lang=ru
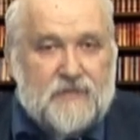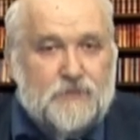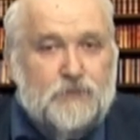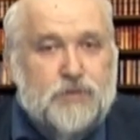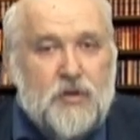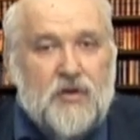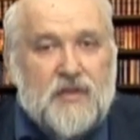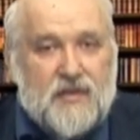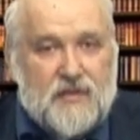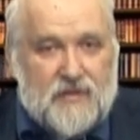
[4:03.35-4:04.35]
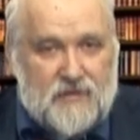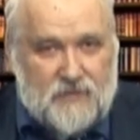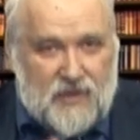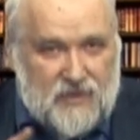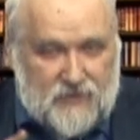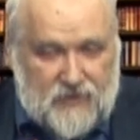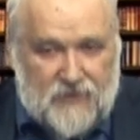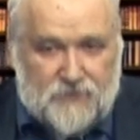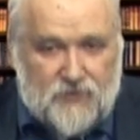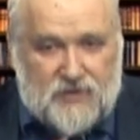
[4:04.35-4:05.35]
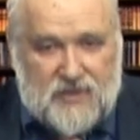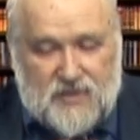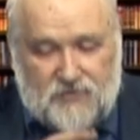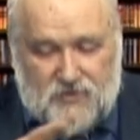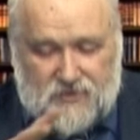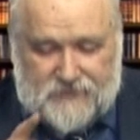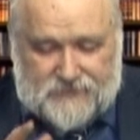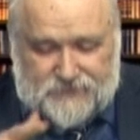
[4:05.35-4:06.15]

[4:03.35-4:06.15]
блоги мои, да, вот эти вот